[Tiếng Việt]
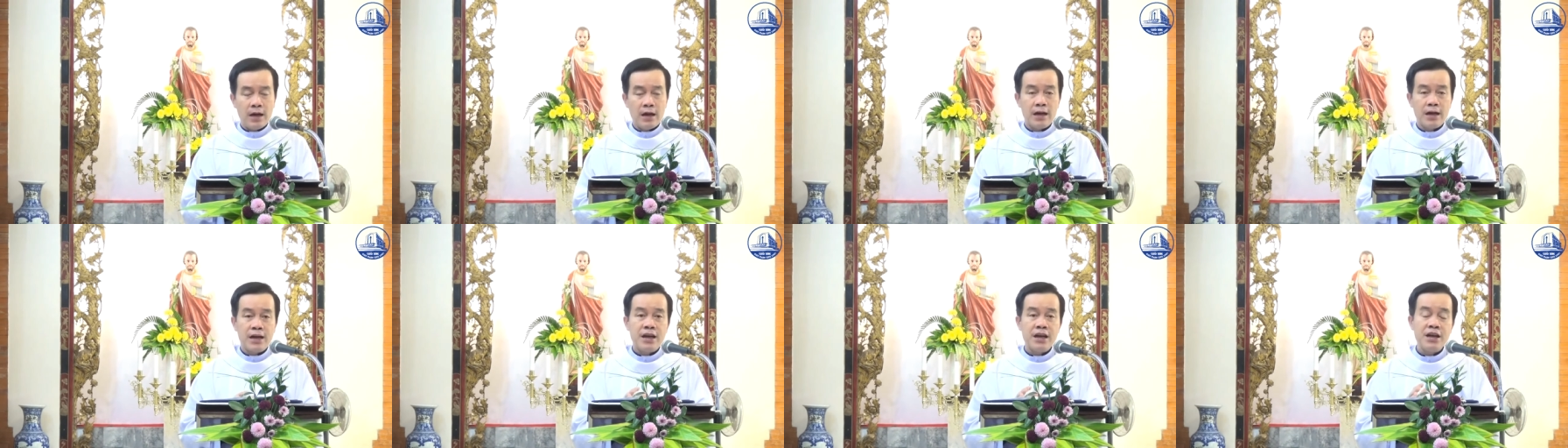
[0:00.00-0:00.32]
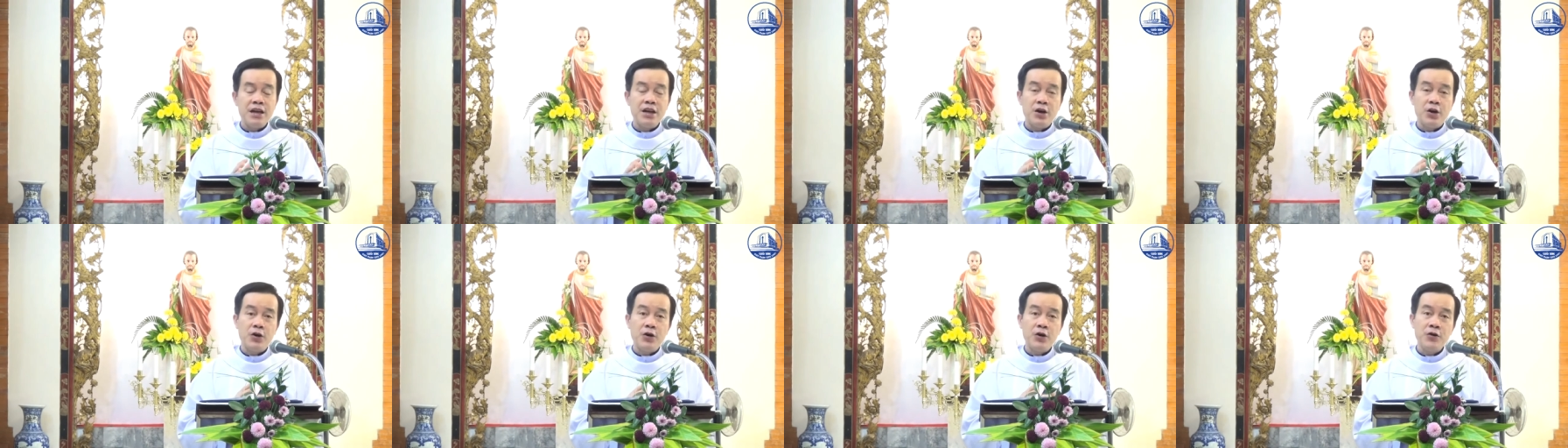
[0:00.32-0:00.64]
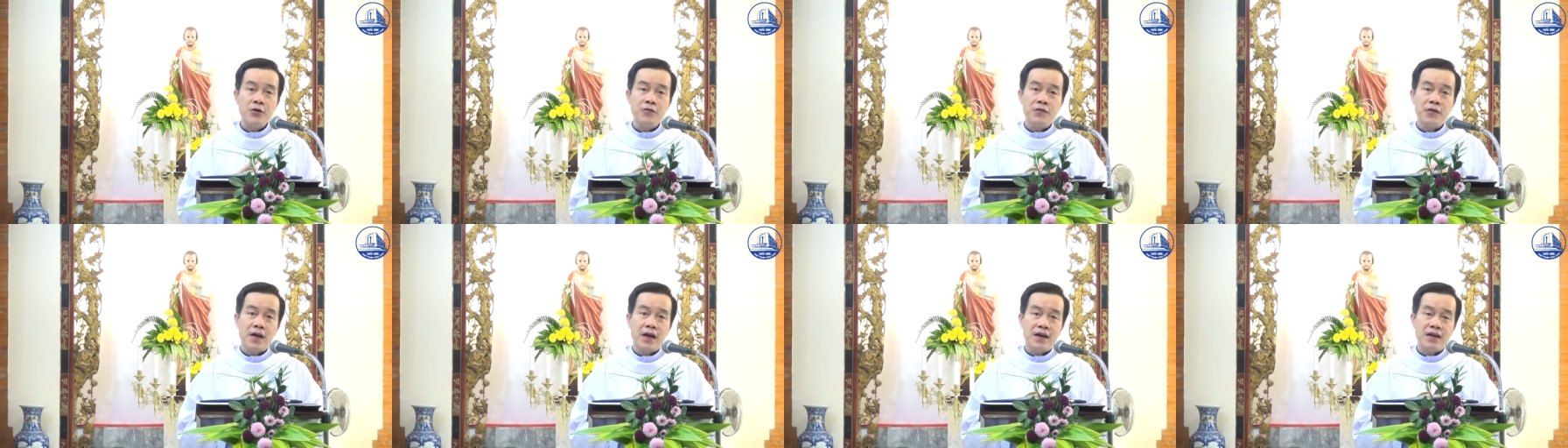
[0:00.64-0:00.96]
khi
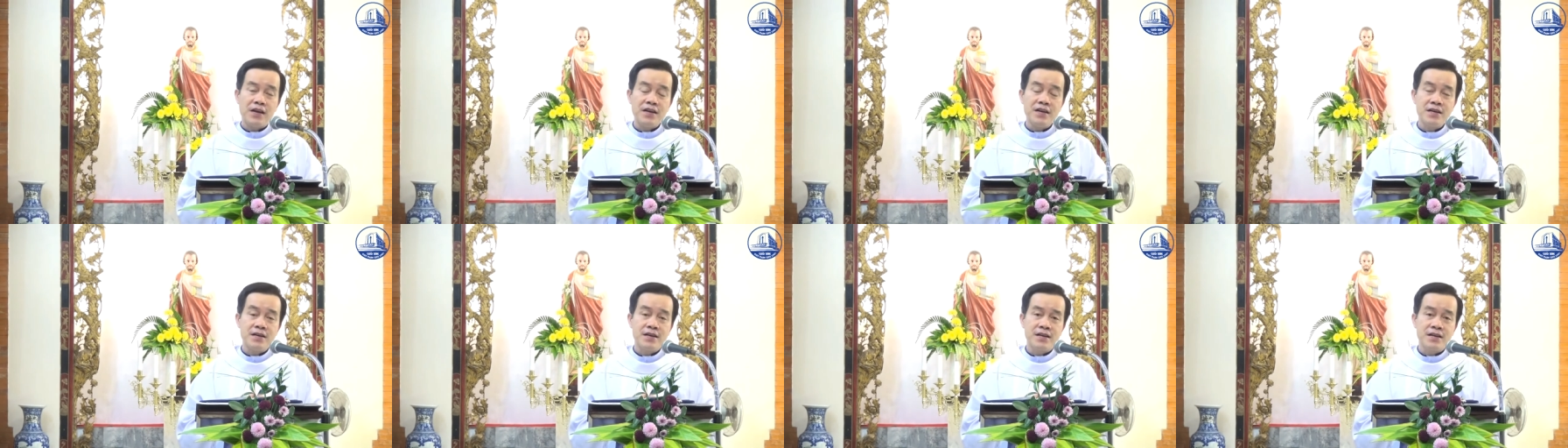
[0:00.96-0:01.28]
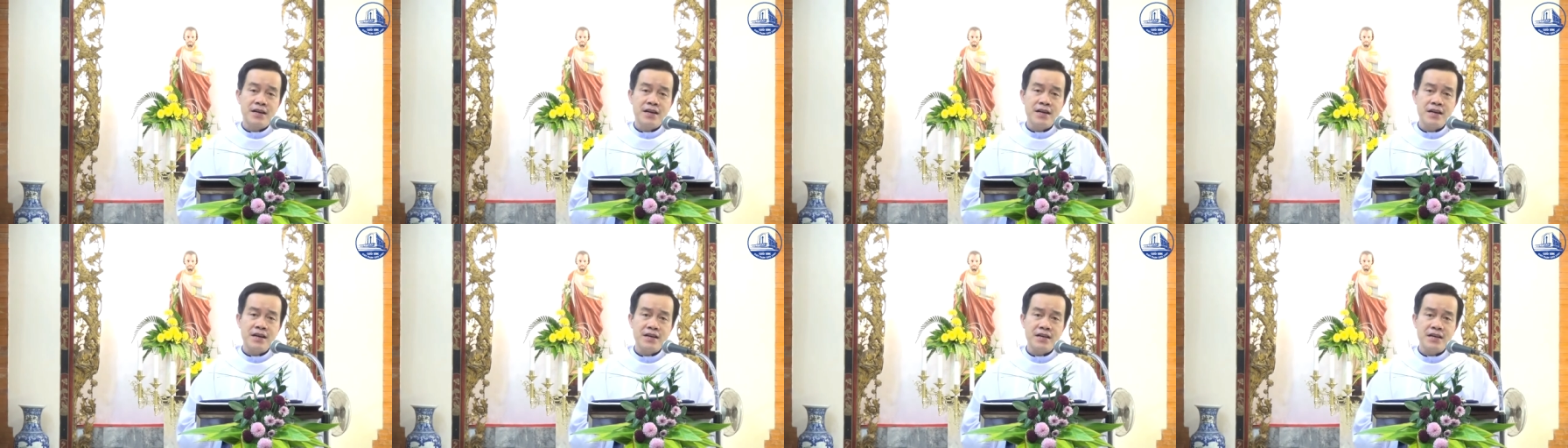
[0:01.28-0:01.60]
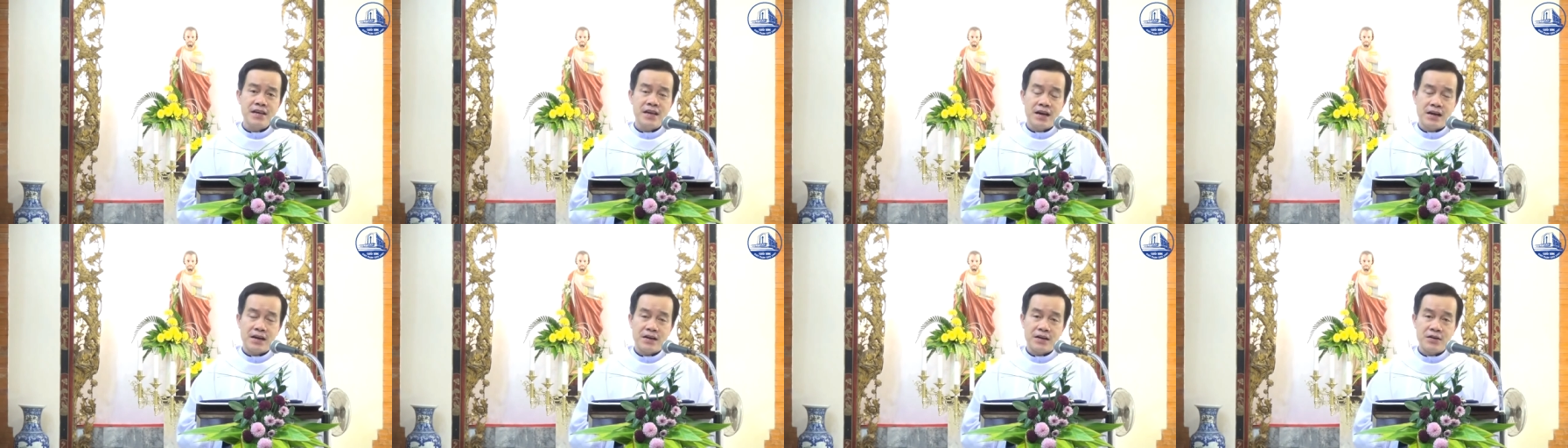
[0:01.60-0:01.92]
nói về đức kiên
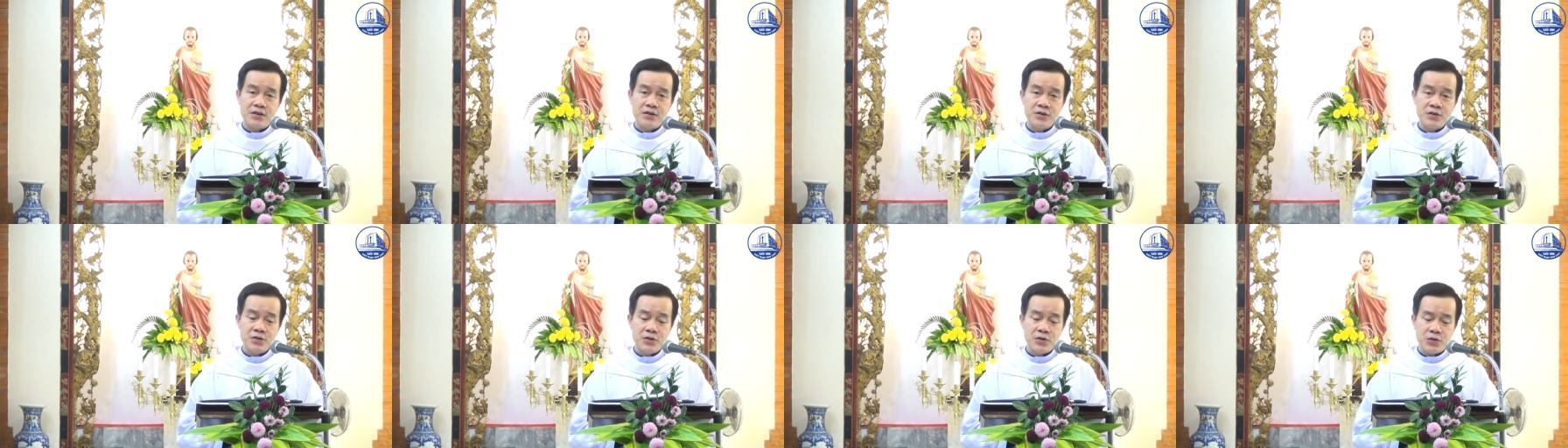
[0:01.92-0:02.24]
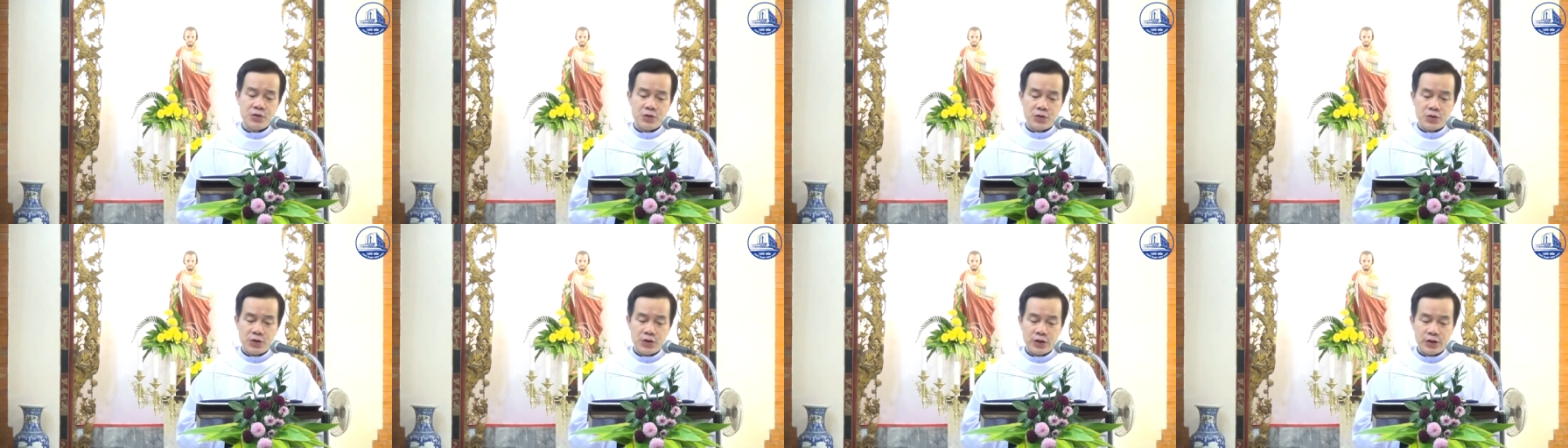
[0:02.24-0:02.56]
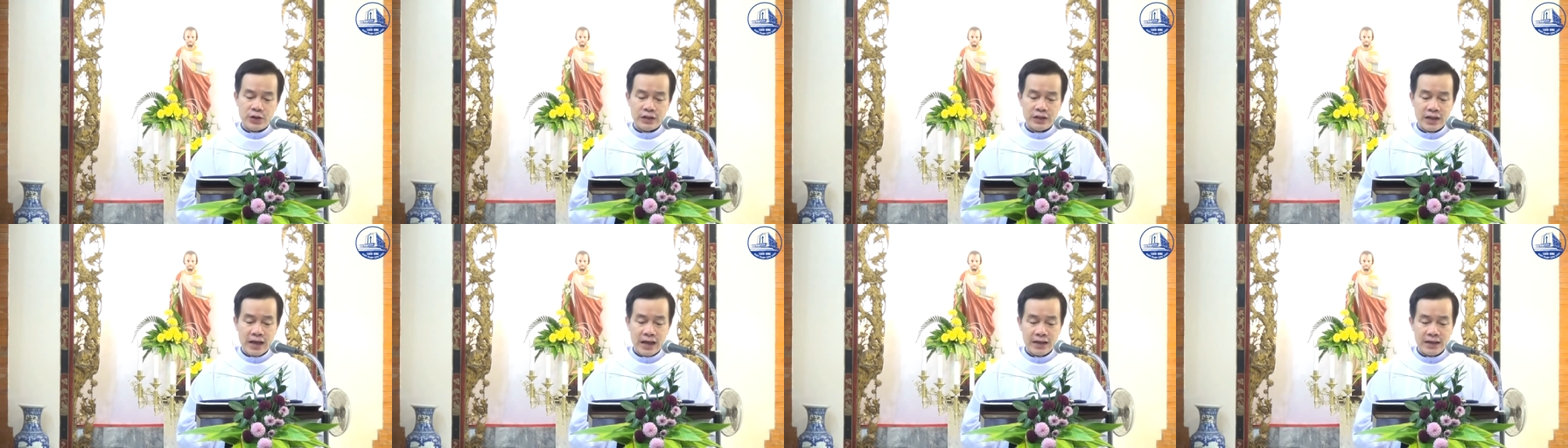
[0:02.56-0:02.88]
nhẫn
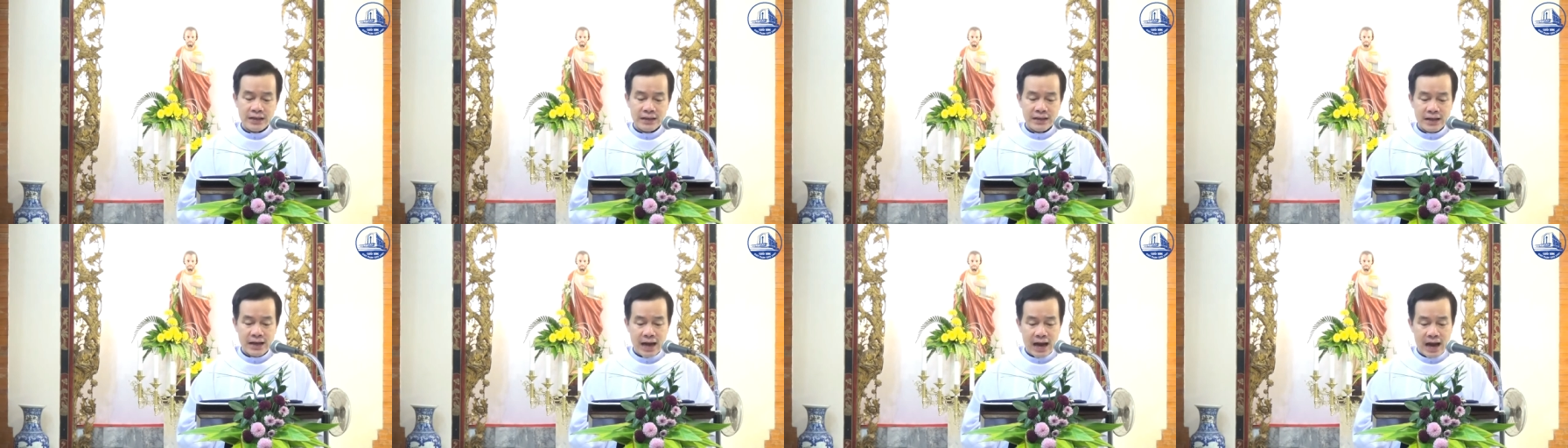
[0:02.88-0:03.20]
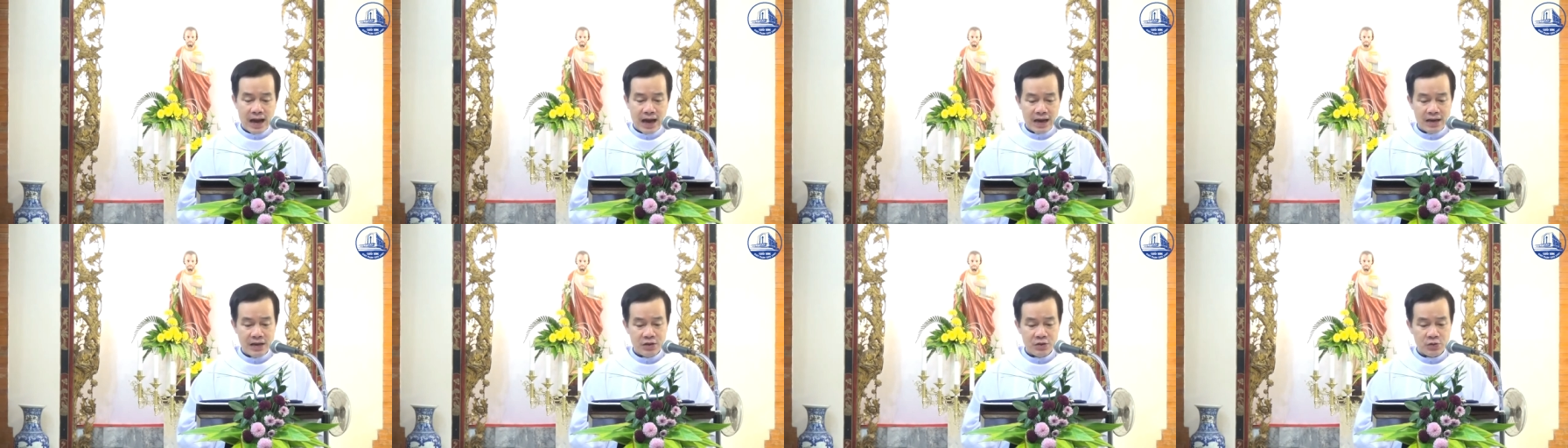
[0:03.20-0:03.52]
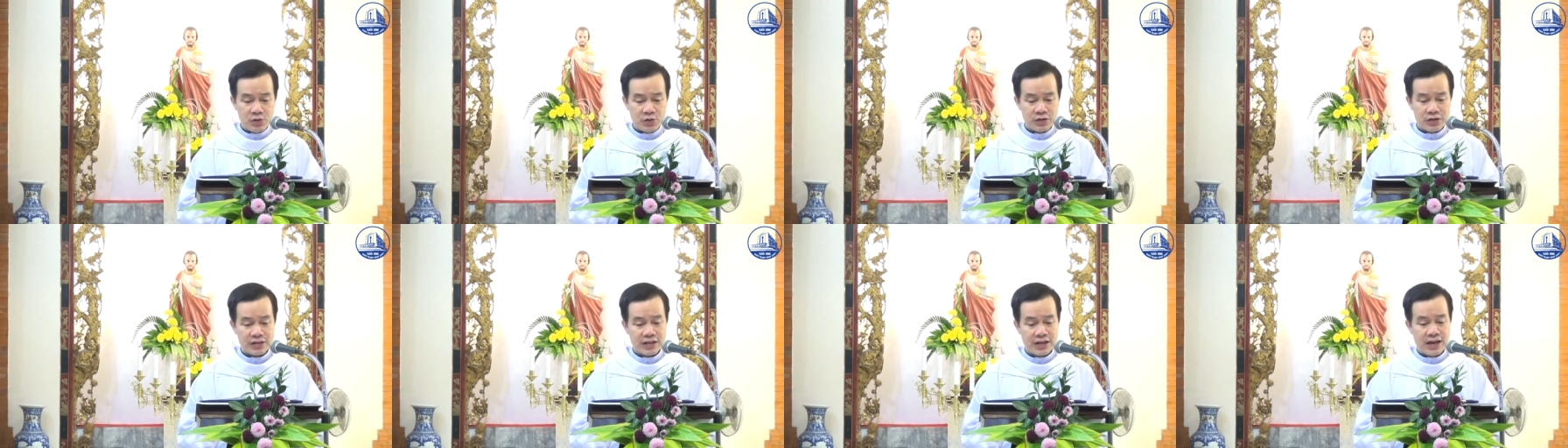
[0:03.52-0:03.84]
của thánh cả
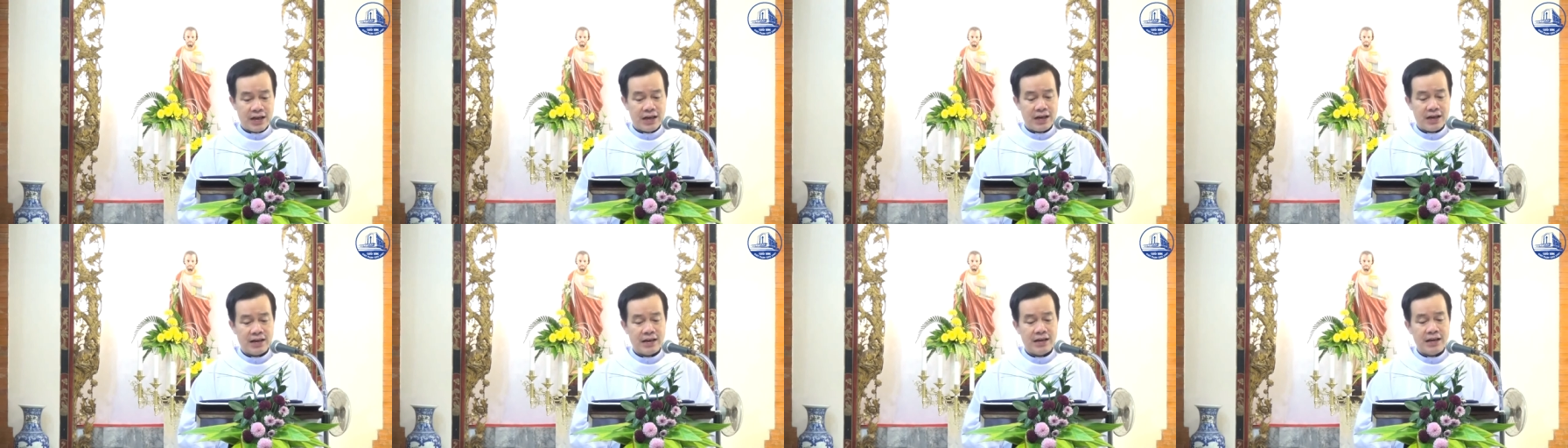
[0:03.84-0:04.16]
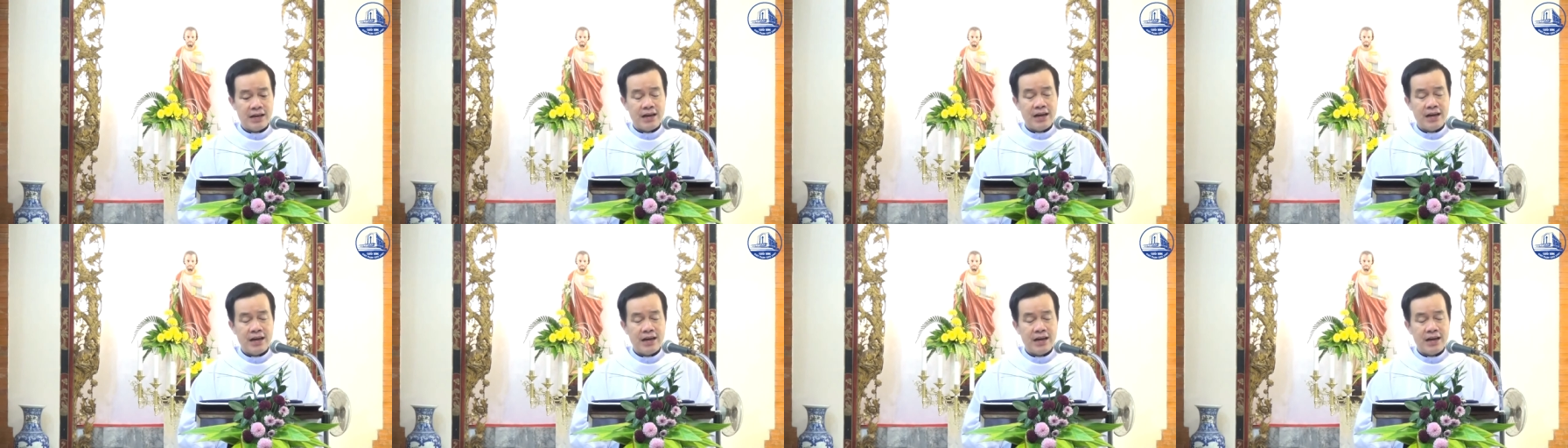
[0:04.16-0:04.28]
du xe